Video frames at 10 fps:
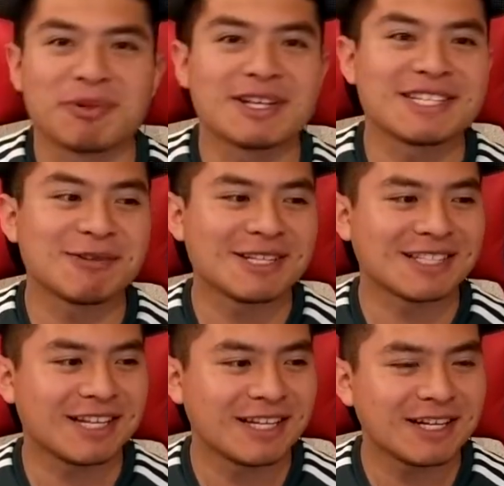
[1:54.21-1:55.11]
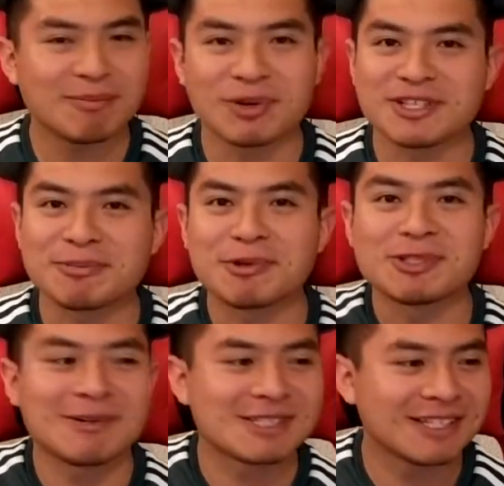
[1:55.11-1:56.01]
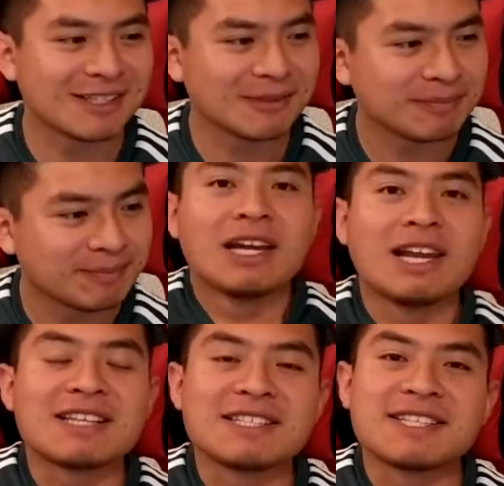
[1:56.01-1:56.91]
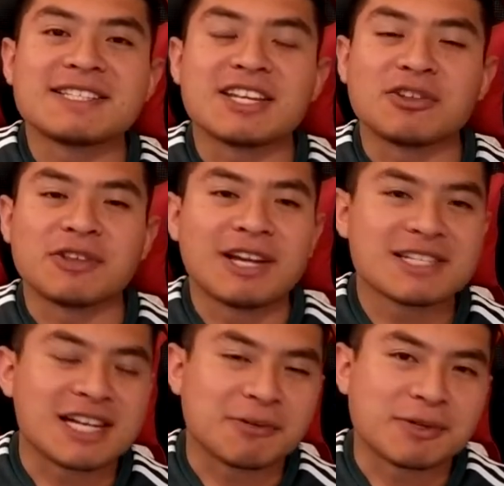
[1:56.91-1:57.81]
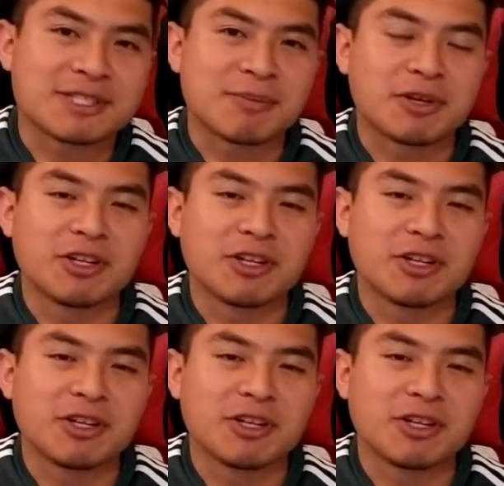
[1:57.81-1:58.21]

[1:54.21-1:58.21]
impredecible esta liga, por eso me gusta bastante. La asistencia total, si la voy a estar